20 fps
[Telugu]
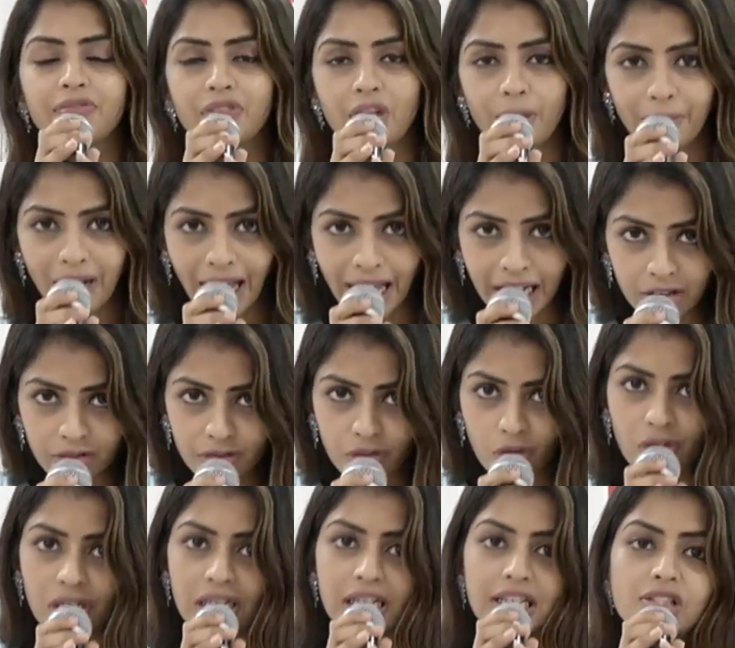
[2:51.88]
వీఆర్ ప్లానింగ్
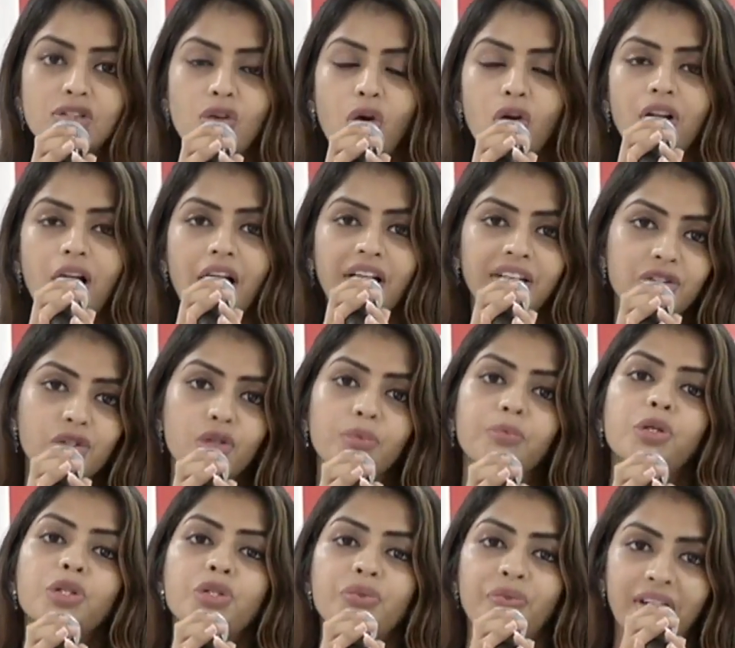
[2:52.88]
ఫర్ రిలీజ్ ఆన్
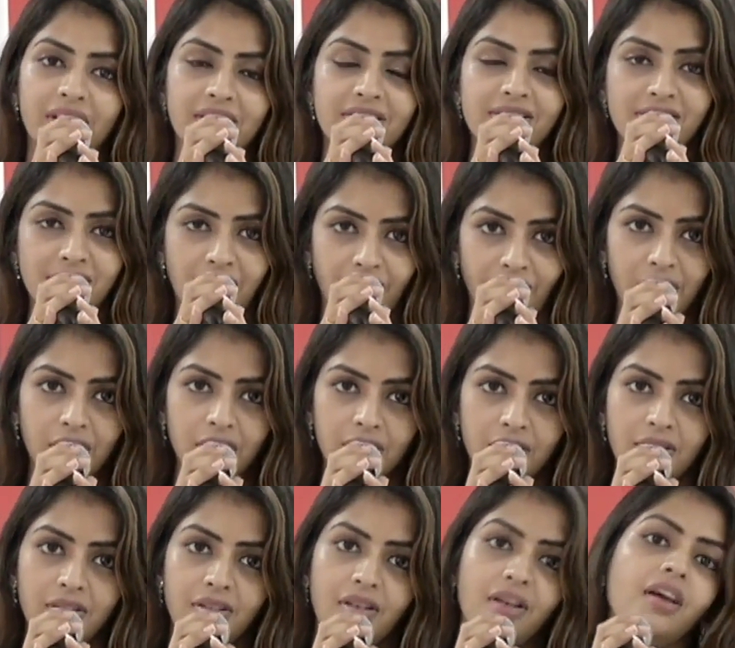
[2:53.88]
అక్టోబర్ ట్వంటీ సెవెంత్
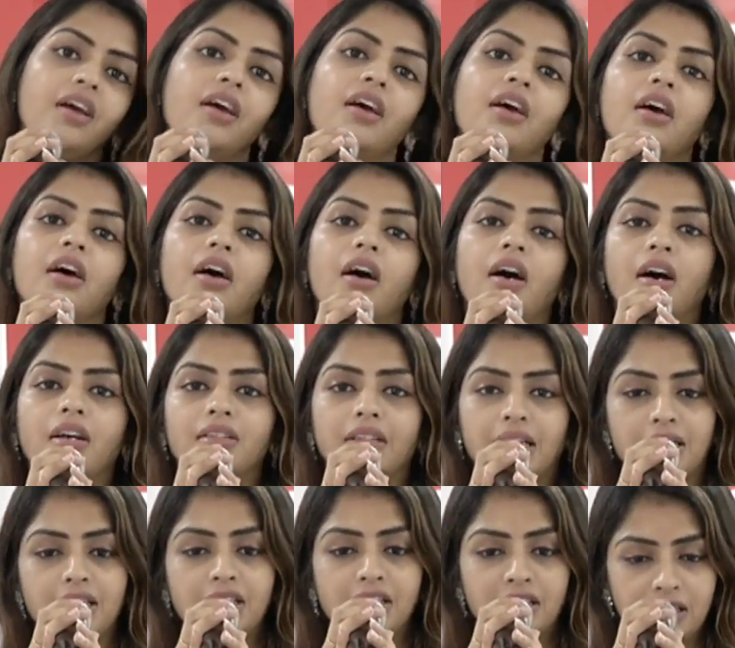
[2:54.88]

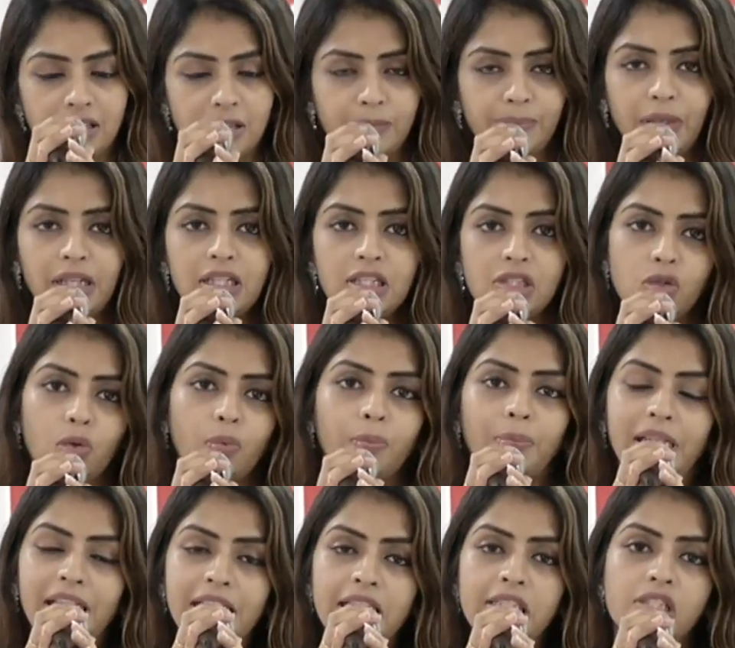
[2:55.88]
దట్ ఈస్ దిస్ మంత్ సో
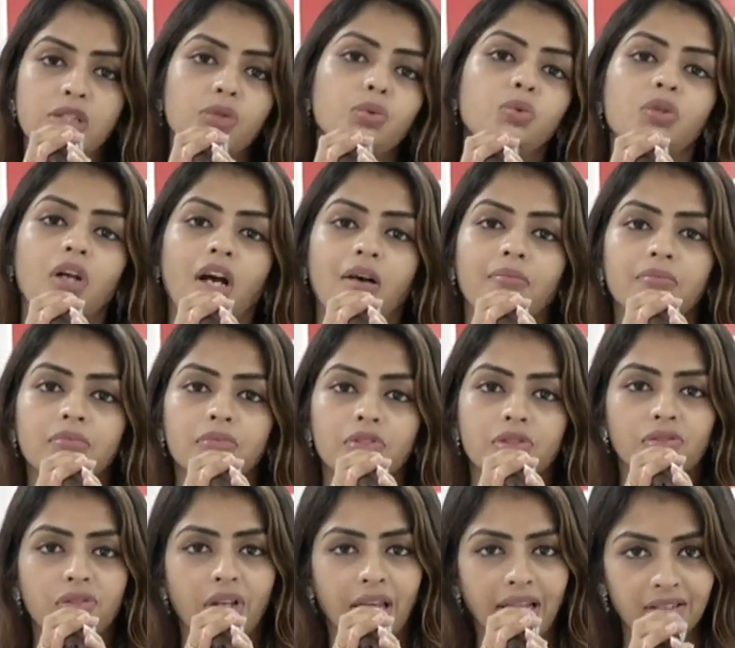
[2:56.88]
ప్లీజ్ డూ కమ్
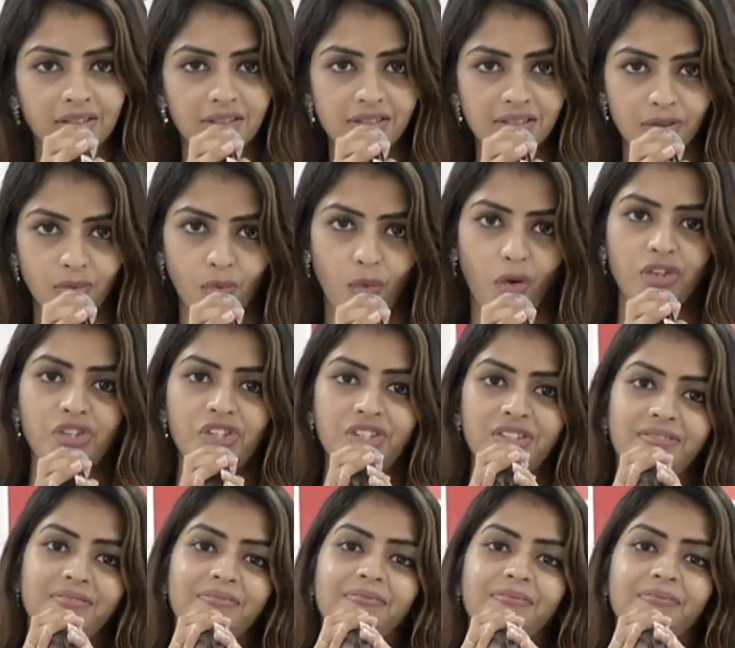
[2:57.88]
టు థియేటర్స్ అండ్ వాచ్ ఇట్